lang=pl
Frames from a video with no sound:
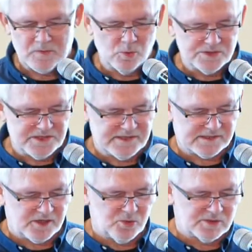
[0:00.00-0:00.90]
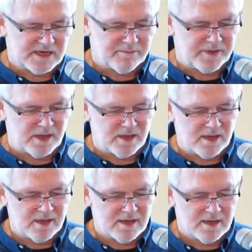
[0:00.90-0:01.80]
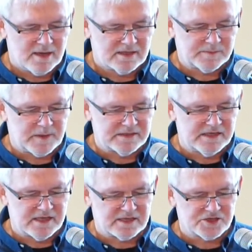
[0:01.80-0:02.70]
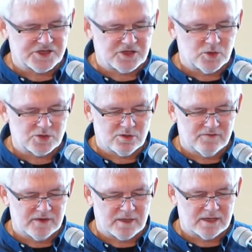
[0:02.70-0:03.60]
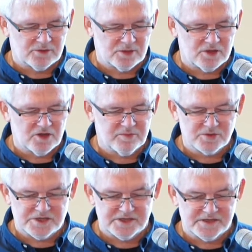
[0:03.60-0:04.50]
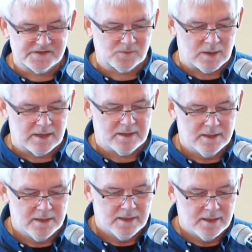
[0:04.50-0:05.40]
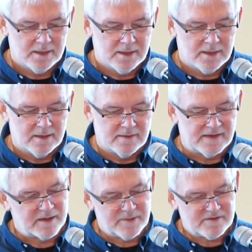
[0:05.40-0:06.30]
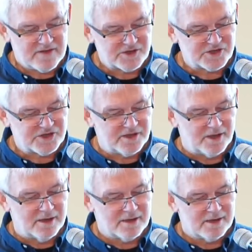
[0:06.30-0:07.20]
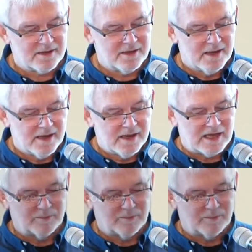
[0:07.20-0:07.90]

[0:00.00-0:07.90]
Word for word: Ucisk i utrapienie spadnie na każdego człowieka, który dopuszcza się zła. Najpierw na Żyda, a